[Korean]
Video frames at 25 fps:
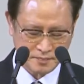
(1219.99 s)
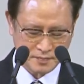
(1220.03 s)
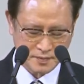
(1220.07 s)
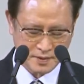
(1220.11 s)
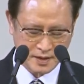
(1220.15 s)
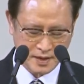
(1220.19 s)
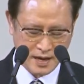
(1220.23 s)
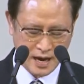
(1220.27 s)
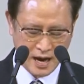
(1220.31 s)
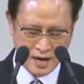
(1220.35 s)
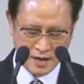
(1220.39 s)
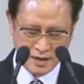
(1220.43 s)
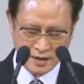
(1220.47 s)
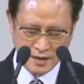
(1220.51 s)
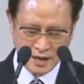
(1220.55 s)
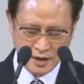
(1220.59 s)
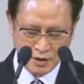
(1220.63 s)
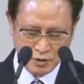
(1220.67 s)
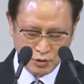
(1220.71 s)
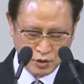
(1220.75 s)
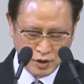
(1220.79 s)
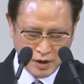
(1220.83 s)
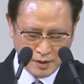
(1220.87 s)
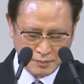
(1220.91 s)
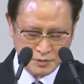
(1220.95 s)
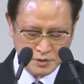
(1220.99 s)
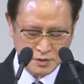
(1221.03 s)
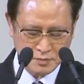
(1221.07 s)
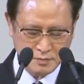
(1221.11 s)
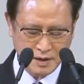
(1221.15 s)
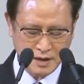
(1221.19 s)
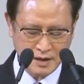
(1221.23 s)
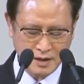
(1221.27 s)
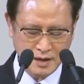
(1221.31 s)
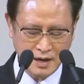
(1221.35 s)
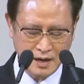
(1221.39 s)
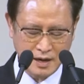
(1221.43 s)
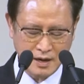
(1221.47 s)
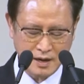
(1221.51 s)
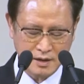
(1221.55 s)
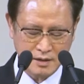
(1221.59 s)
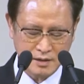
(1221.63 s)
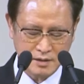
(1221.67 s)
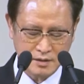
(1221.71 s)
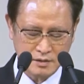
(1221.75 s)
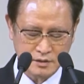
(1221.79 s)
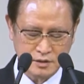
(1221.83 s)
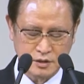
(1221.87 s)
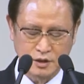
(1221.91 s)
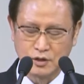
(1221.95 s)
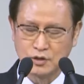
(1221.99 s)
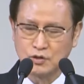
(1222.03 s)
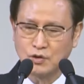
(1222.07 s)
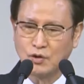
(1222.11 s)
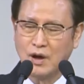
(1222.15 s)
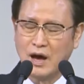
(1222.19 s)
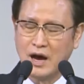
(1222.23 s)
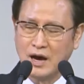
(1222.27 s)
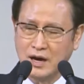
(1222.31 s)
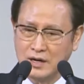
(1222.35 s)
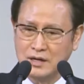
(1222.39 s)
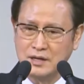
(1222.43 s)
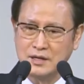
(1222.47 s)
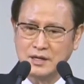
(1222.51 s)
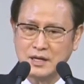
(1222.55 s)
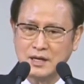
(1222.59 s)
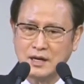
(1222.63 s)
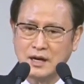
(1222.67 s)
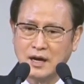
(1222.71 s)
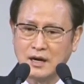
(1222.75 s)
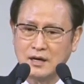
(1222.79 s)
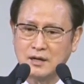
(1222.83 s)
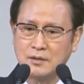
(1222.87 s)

예. 악을 악으로 갚지 말라. 선으로 악을 이기라.